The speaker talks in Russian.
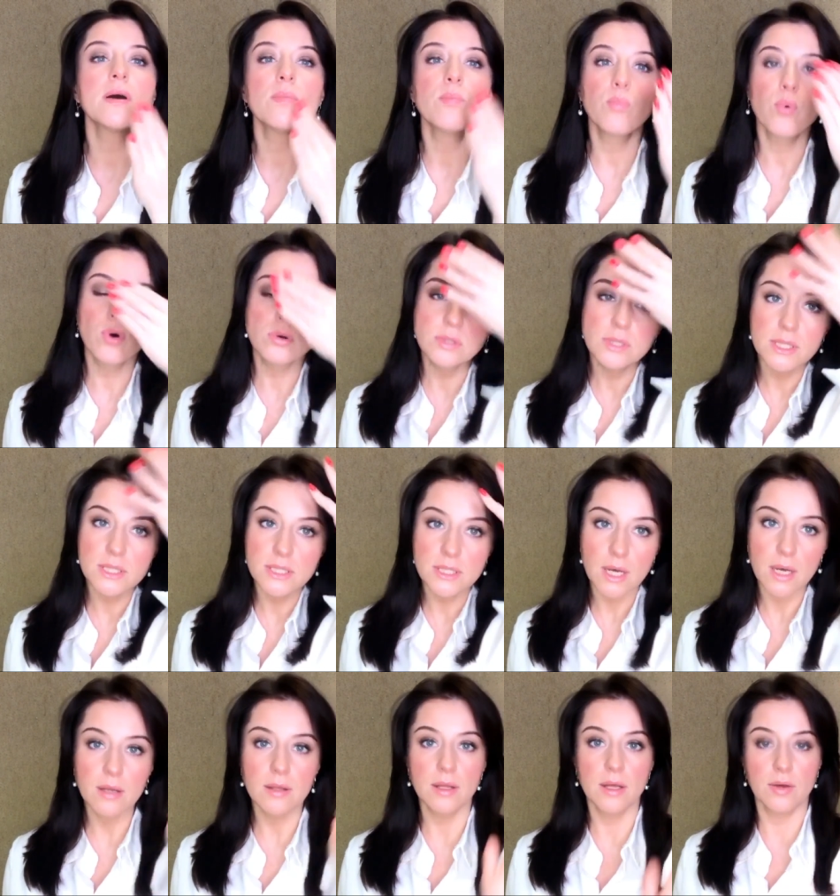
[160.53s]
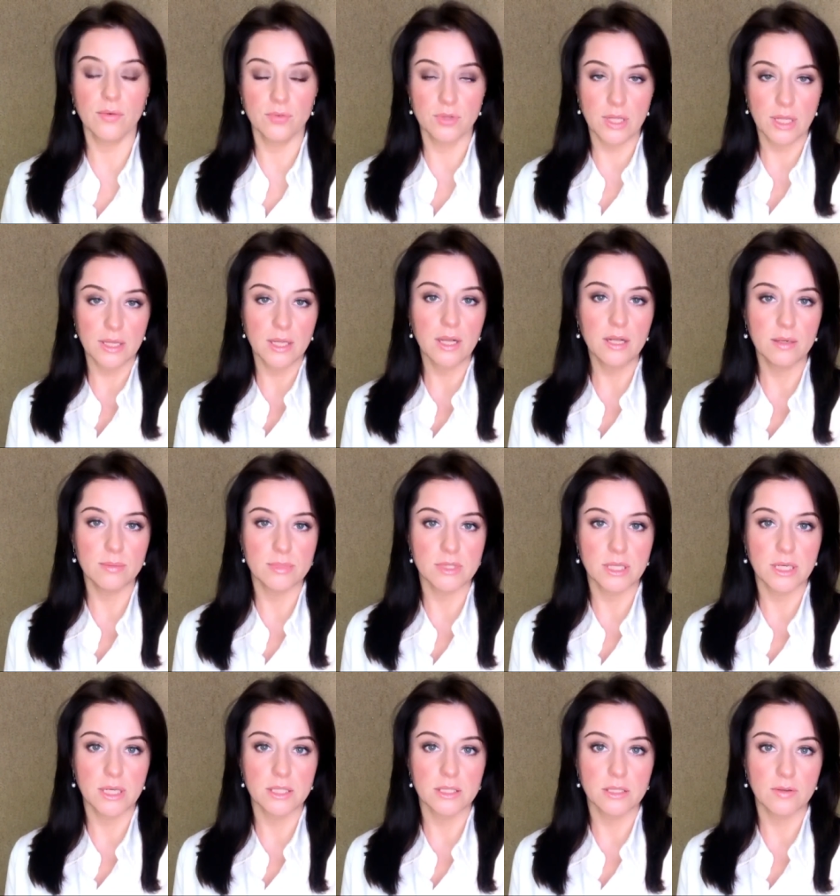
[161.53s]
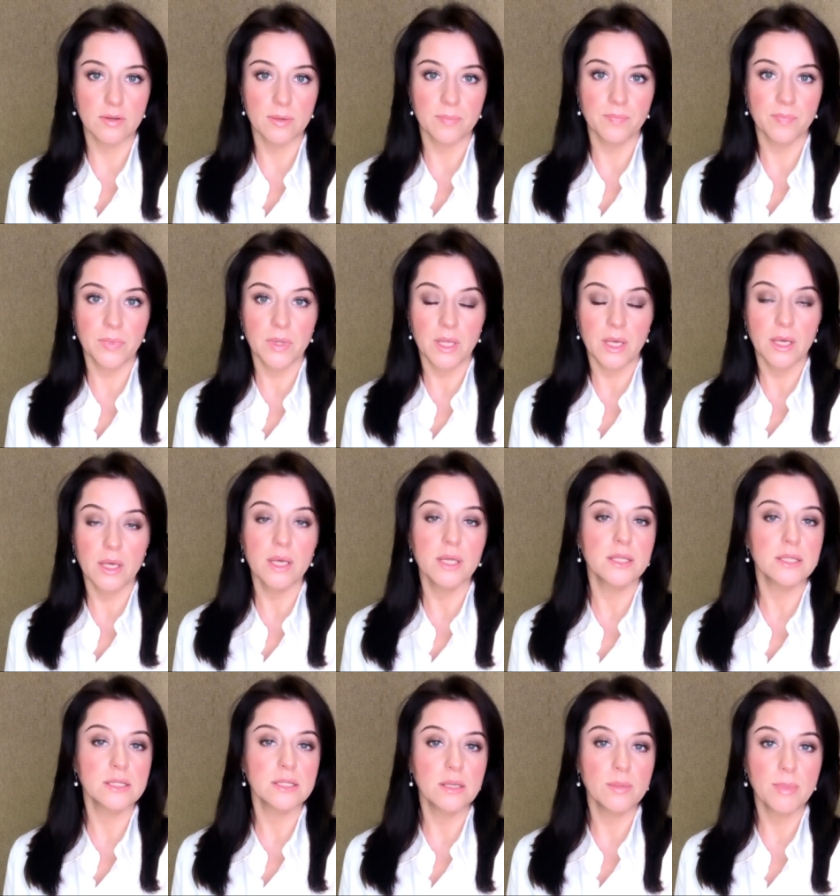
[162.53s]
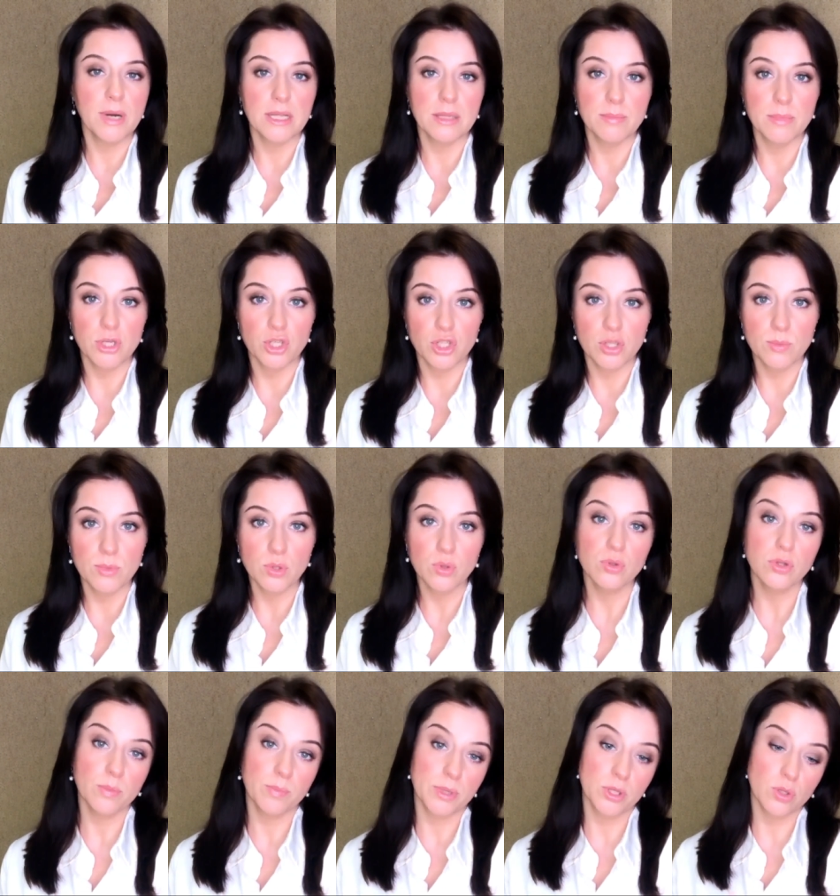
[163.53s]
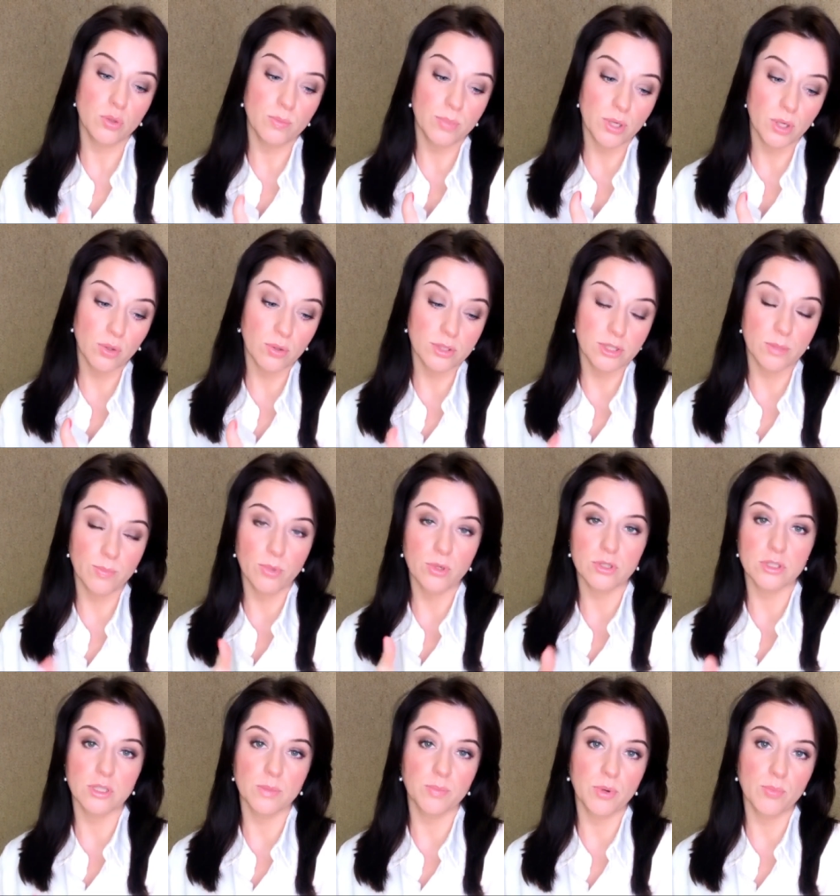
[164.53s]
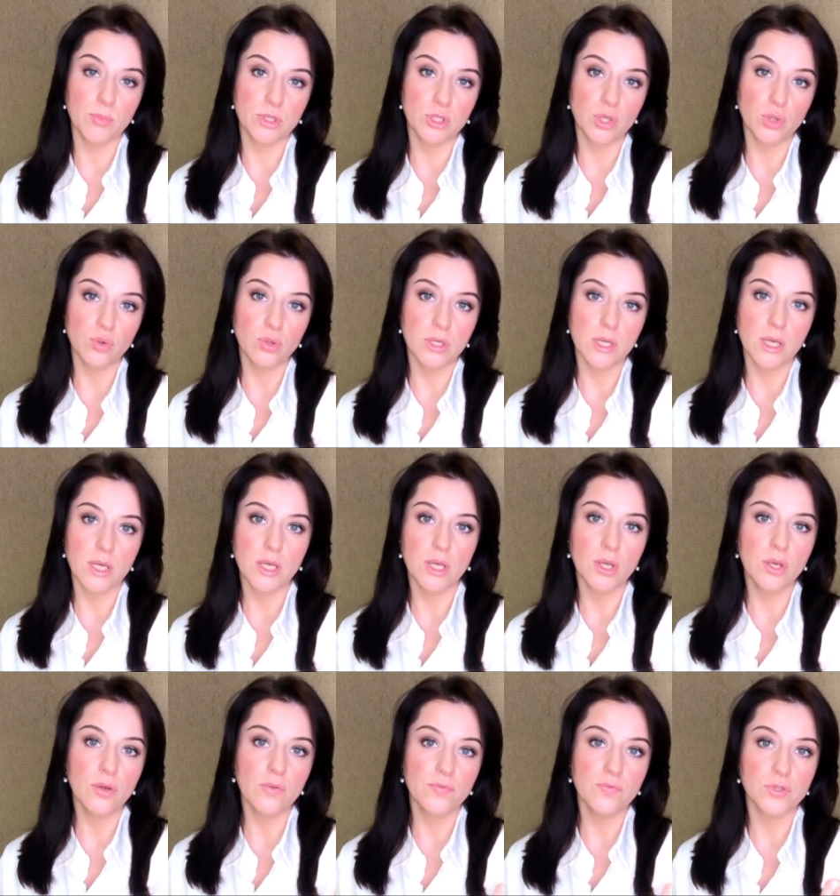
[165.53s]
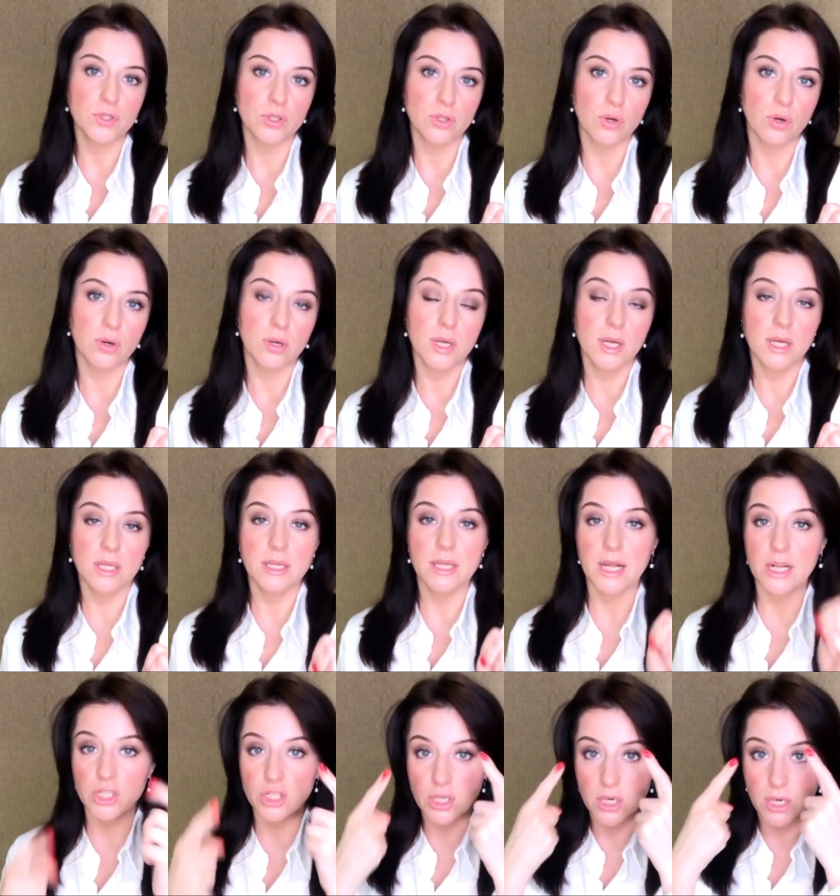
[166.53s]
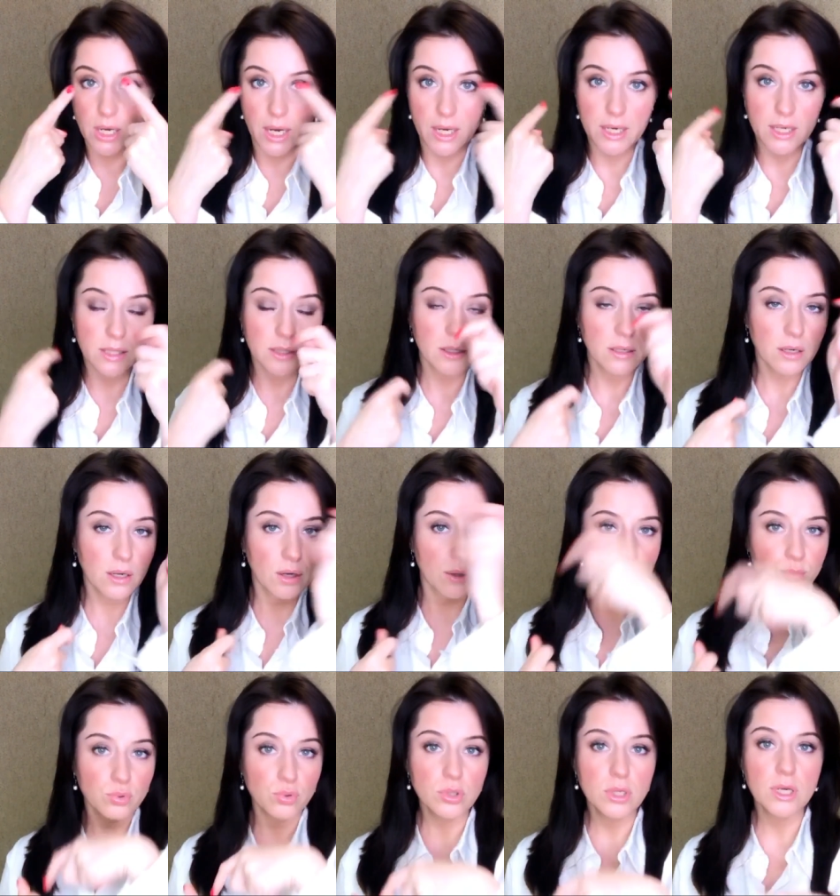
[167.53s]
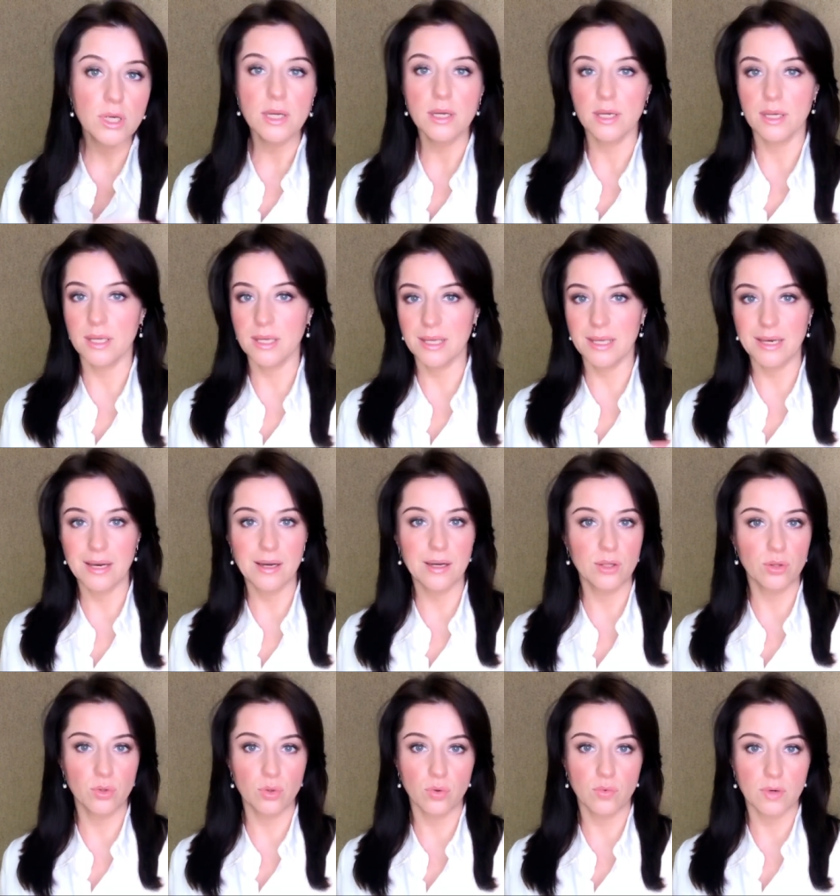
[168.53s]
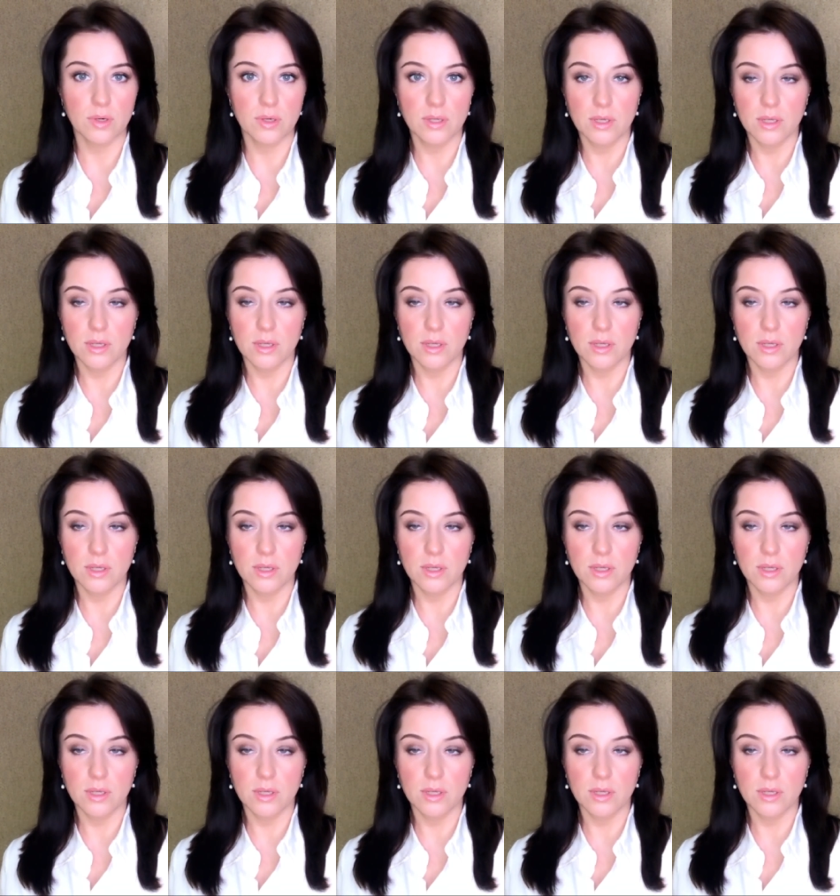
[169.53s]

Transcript: пол лица в тональном средстве. И это занимает меньше минуты, потом приходится просто помыть руки и все. Дальше корректор, пудра и я готова.